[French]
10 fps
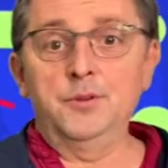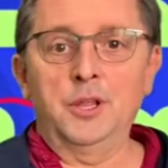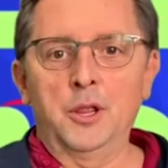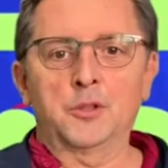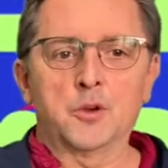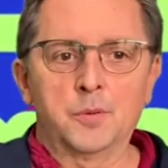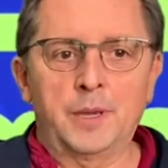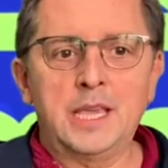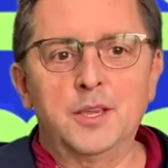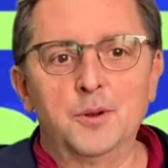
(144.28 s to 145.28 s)
dans notre
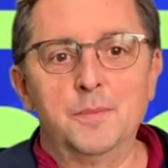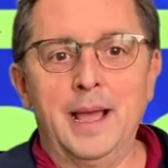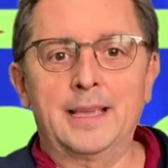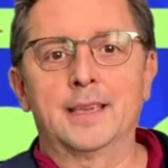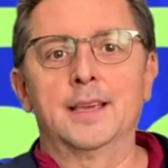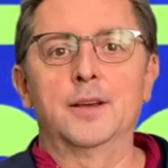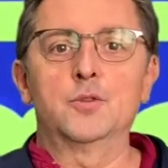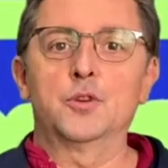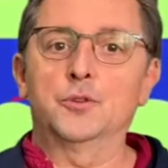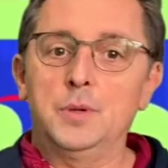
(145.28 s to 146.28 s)
rubrique Le MAG.
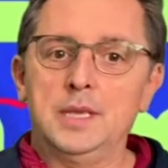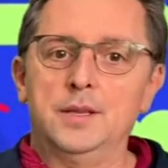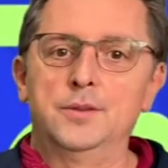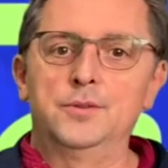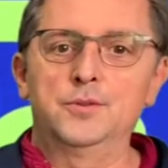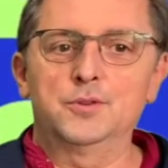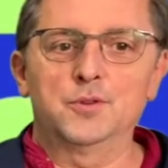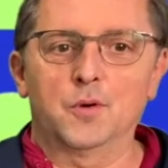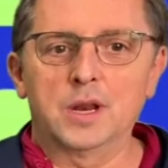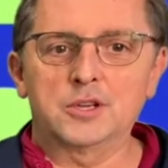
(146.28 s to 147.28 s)
Aujourd'hui, nous
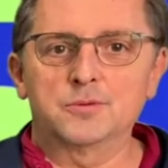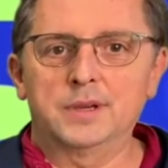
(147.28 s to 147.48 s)
aurons la joie